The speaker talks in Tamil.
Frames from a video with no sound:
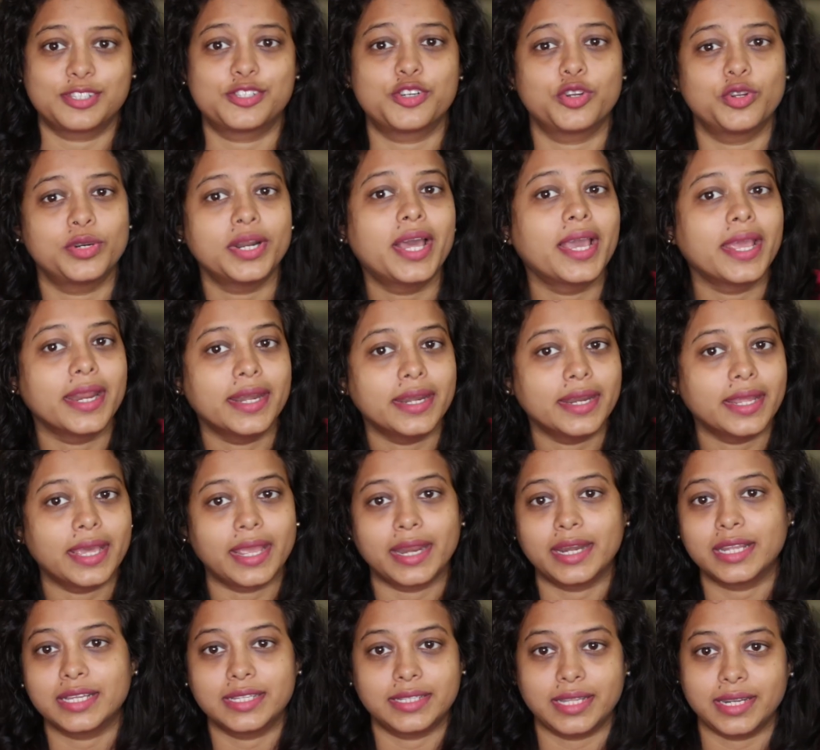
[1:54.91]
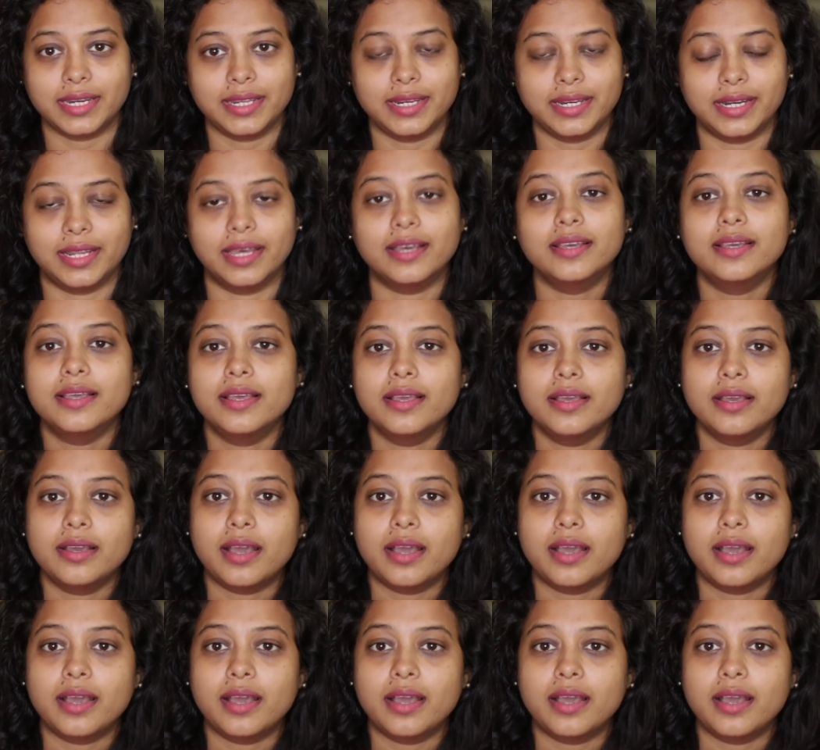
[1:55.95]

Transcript: ட்ரக் ஸ்டோர்னா என்ன எனக்கு தெரியல